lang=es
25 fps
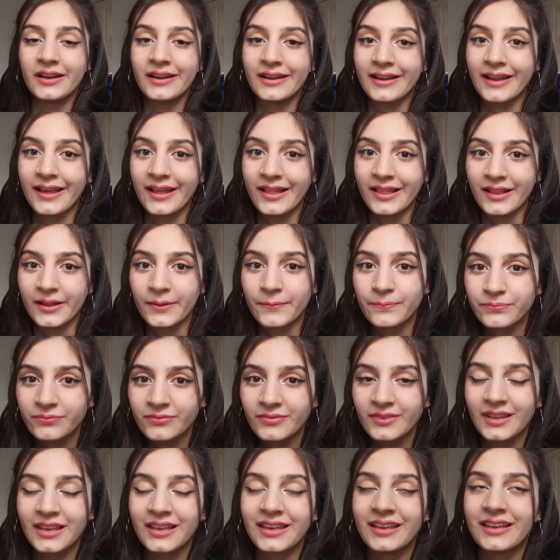nada,
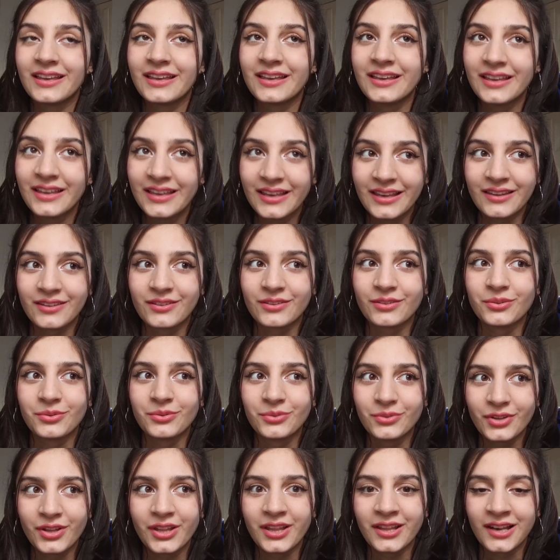es
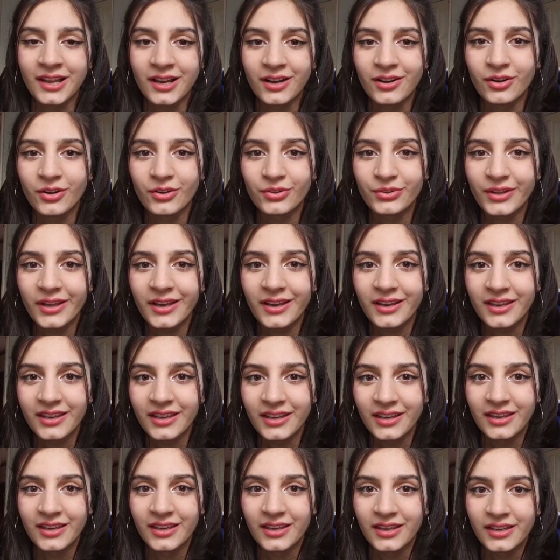una de las cosas
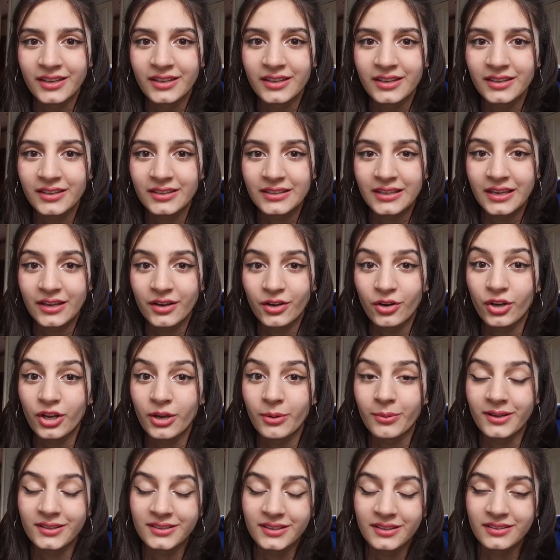que, creo que
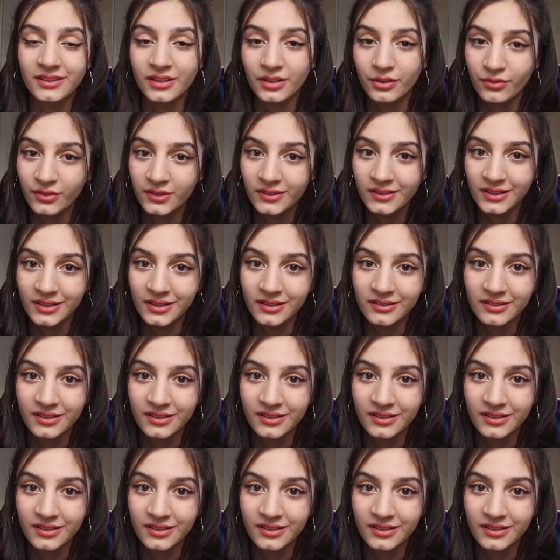es bastante difícil de